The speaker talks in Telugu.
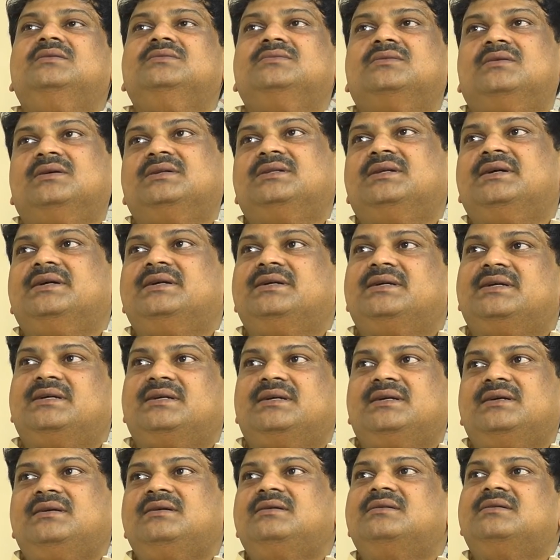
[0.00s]
సో అయితే
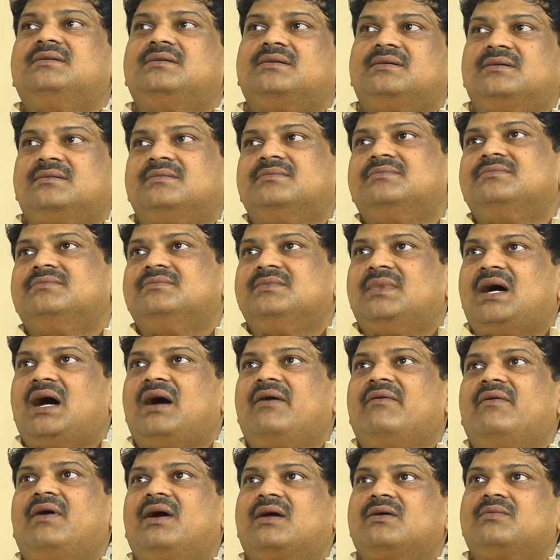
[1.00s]
ఏంటంటే
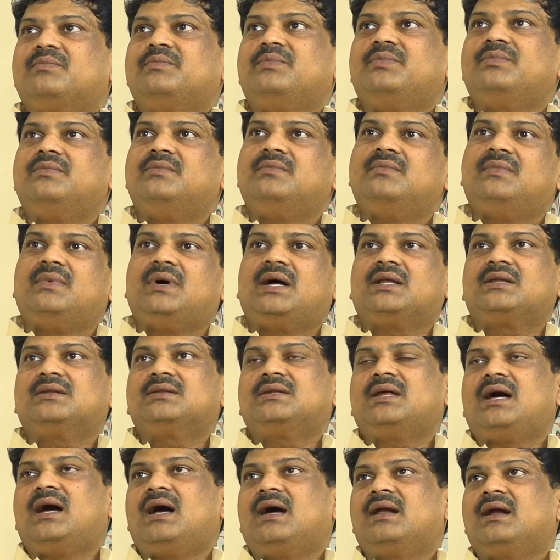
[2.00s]
ఆ వారు
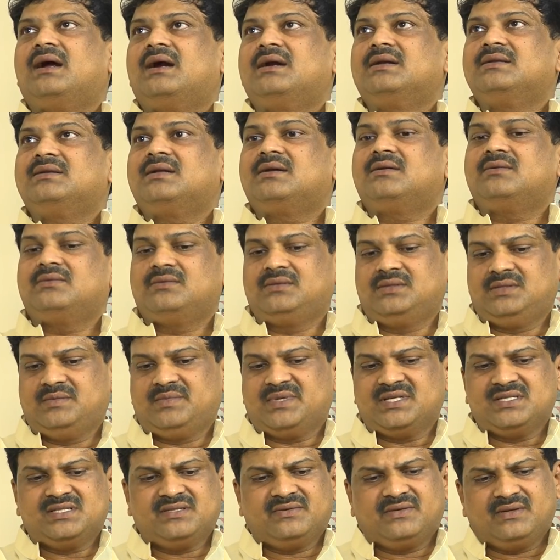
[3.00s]
అంత ఆనాటి తరం ఈ
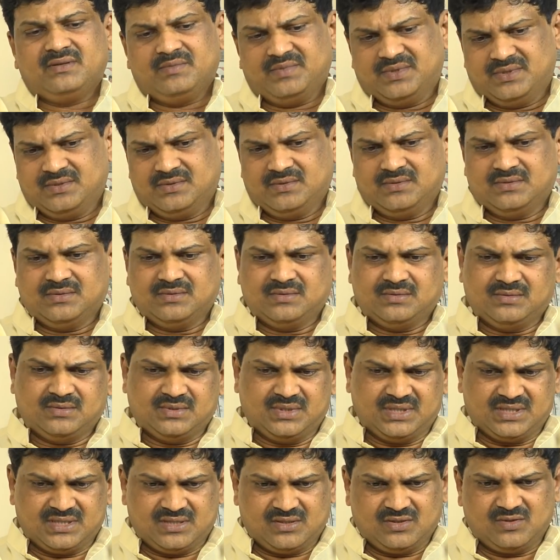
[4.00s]
మధ్య వరకు ఇప్పుడు
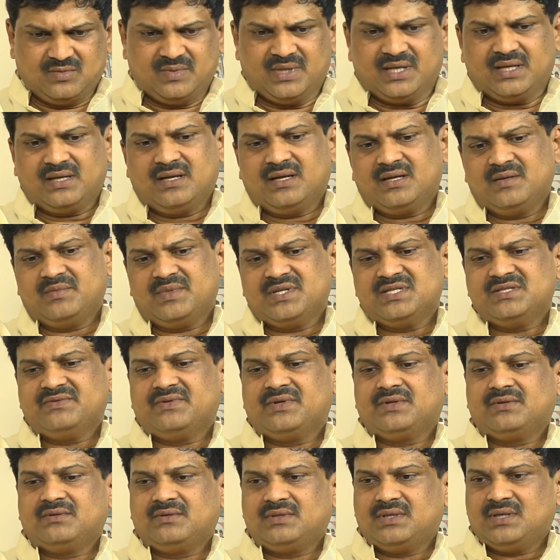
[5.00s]
కృష్ణకుమార్ గారు ఈ మధ్య
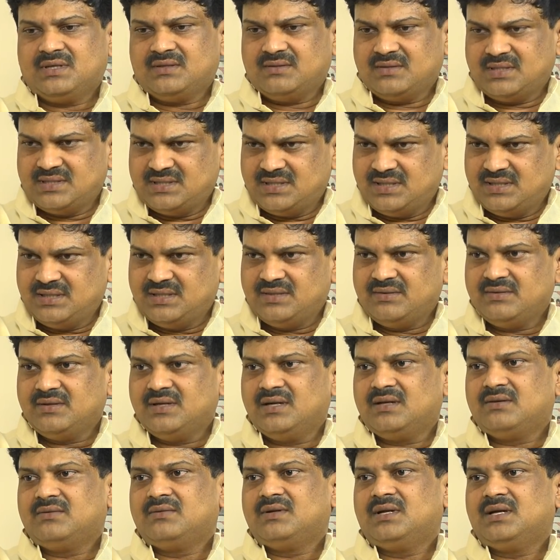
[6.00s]
వరకు ఉన్నారు అంజలిదేవి
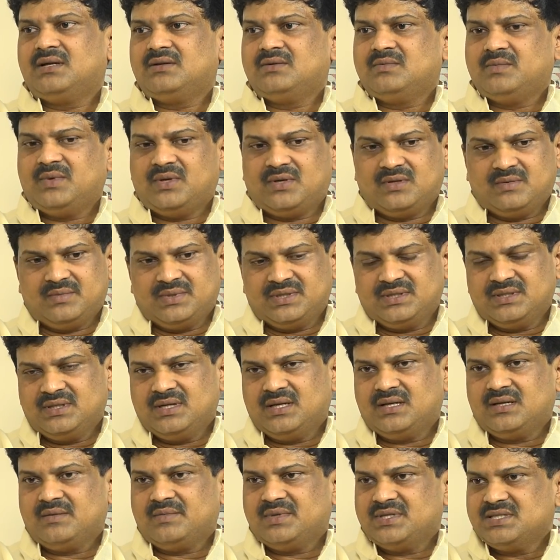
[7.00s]
గారు ఉన్నారు భానుమతి
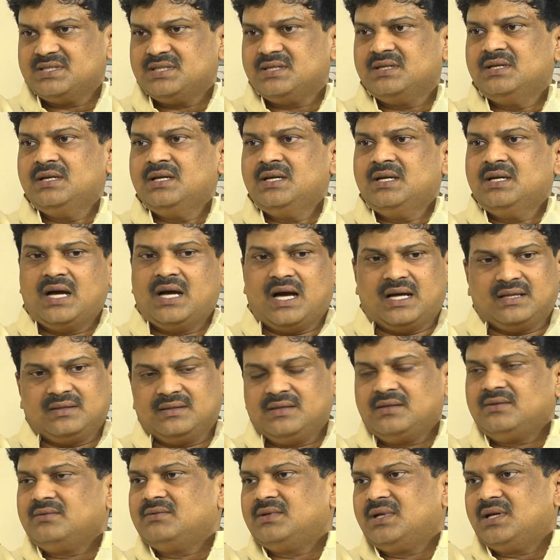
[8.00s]
గారు మధ్య
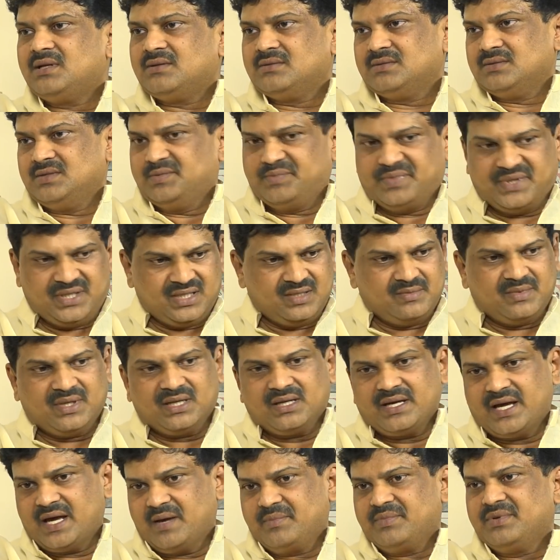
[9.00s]
అందరూ ఉన్నారు ఇప్పటికీ
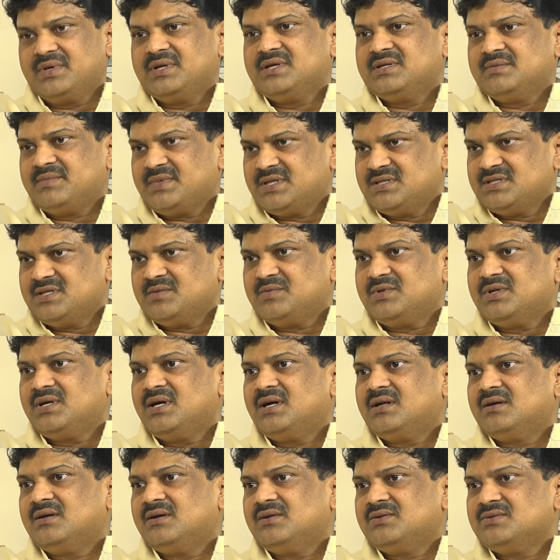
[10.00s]
మనకు హ్యాపీగా మన జమును
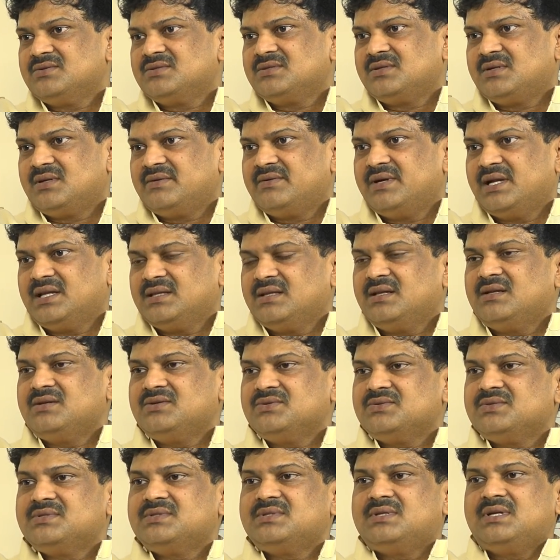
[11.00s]
గారిని కలుస్తున్నాం వీళ్ళందరినీ
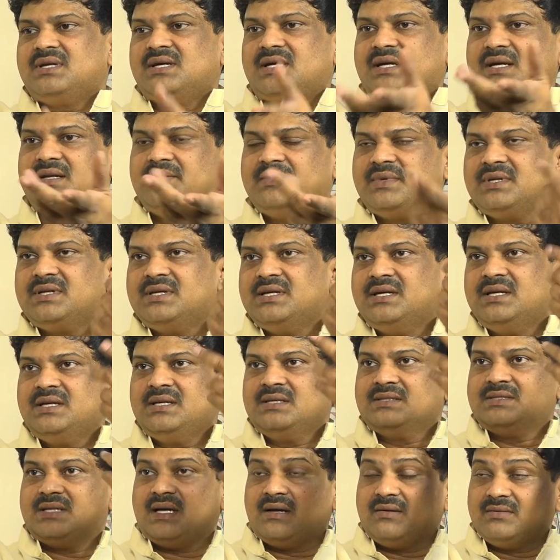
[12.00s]
చూస్తున్నాం కానీ మరి
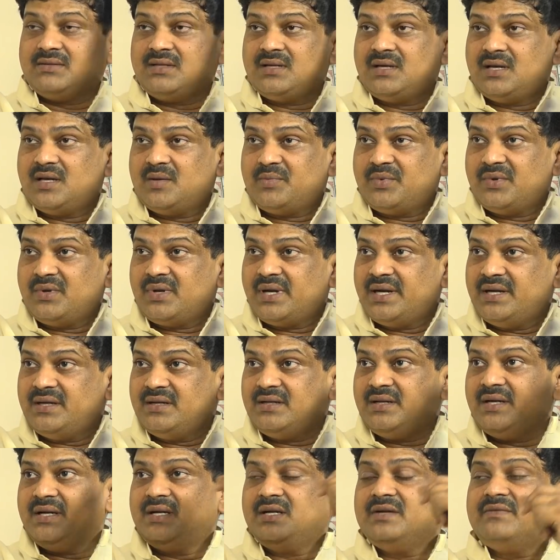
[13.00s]
సావిత్రి గారు ఎప్పుడో
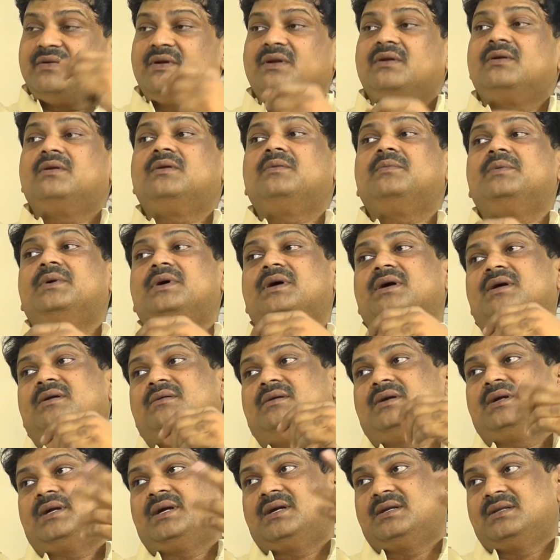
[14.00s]
నైన్టీన్ ఎయిటీ వన్లోనే పోయారు
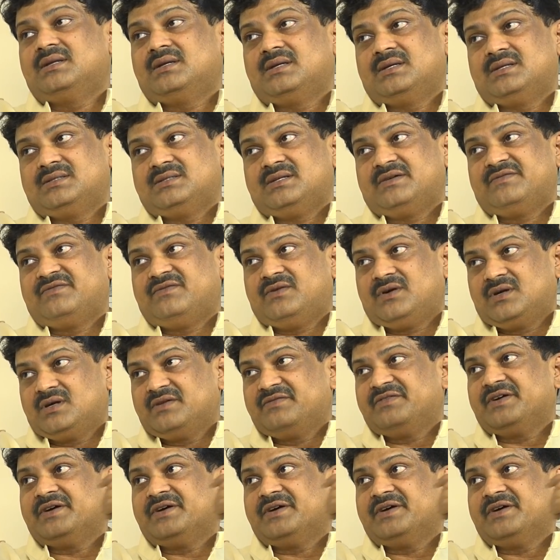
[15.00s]
అంటే అట్ ద ఏజ్ ఆఫ్ ఫార్టీ